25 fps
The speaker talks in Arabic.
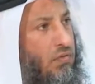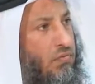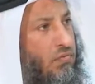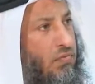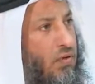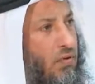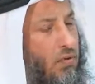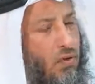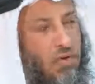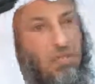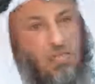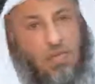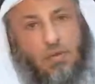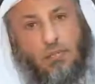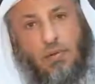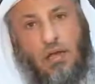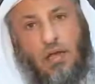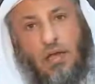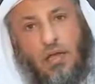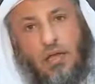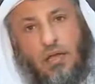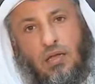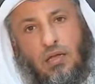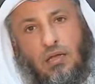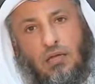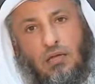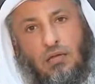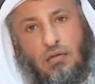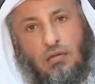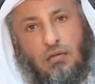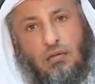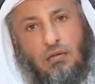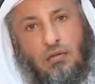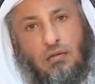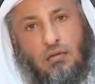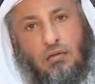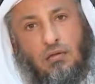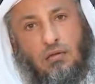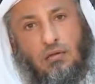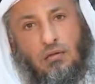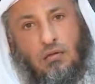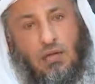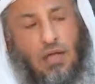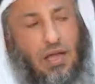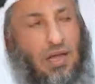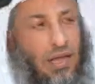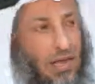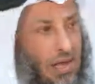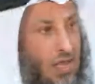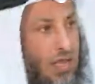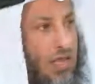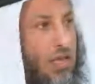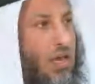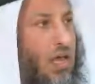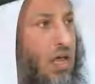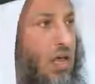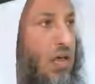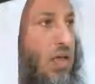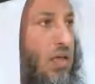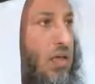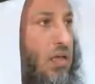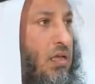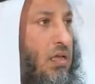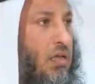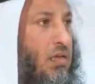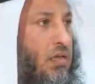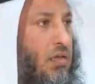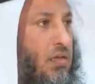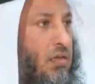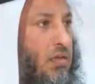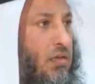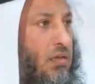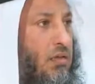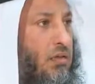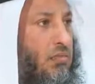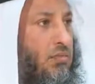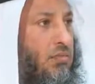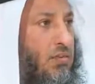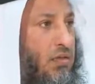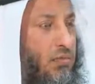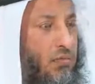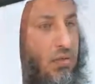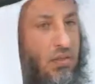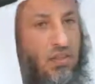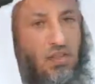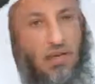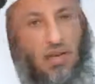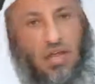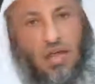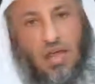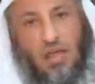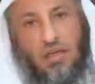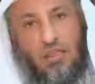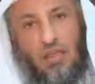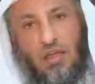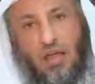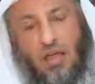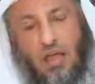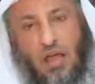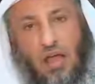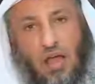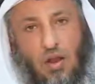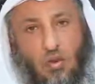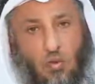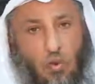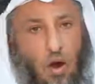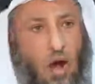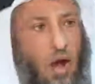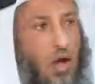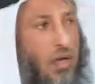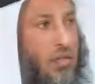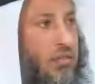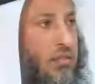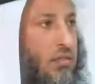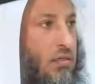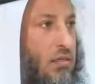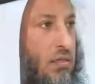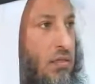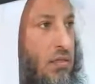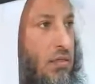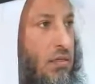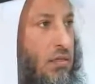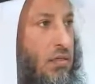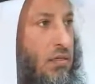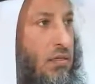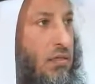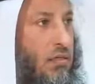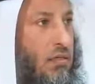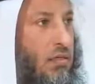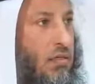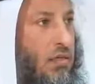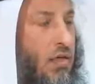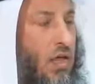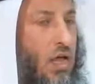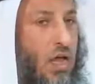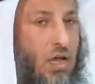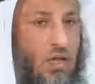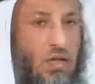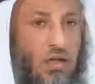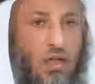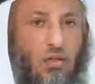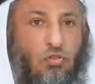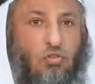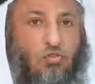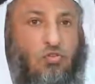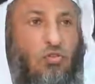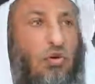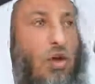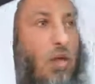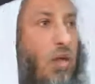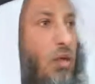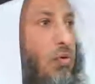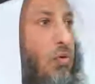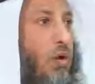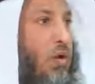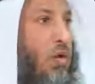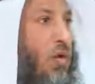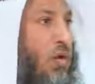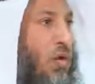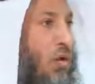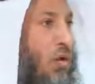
فوجب علينا في مثل هذا الوقت أن ننصر إخواننا